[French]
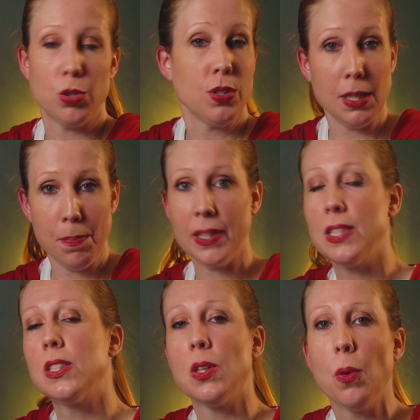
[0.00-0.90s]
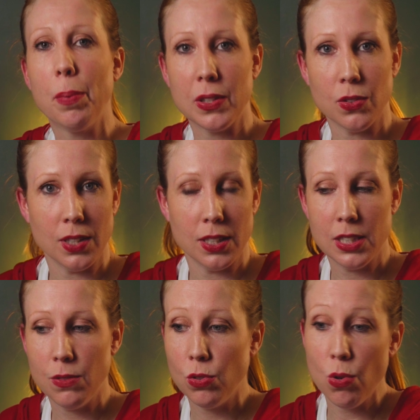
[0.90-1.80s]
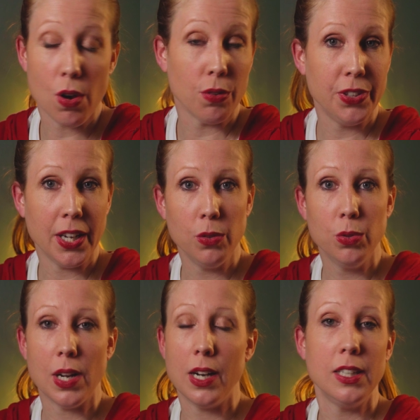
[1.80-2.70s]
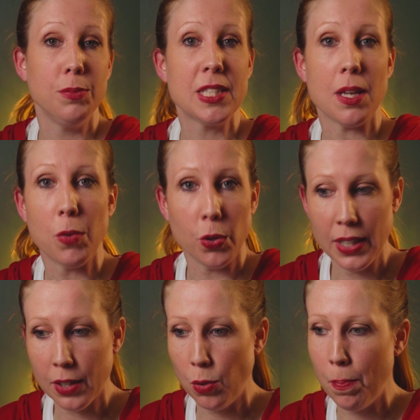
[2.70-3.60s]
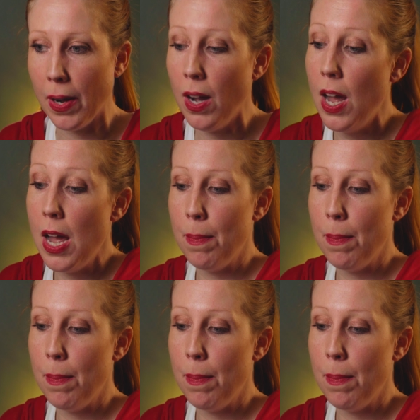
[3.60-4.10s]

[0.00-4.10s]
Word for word: je ne sais pas si c'est représentatif de leur vie à eux, à la limite, ça me regarde pas,